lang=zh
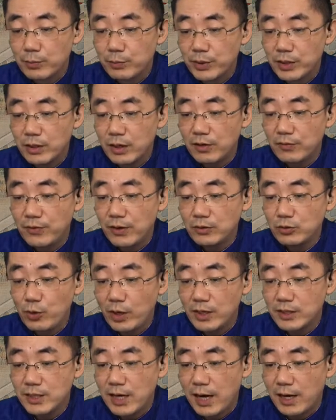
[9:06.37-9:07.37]
平儿方端
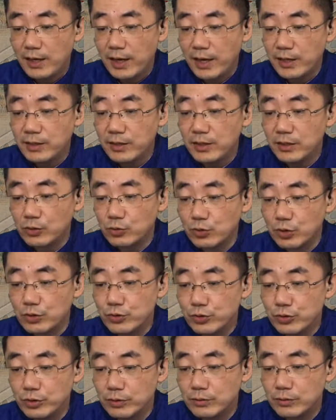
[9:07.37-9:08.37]
了茶来，递了过
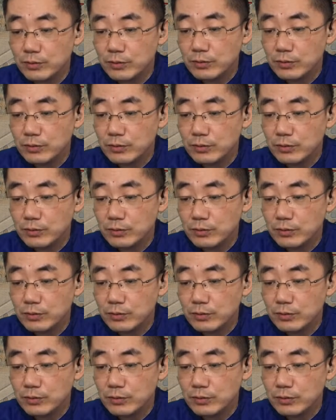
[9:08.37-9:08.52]
去，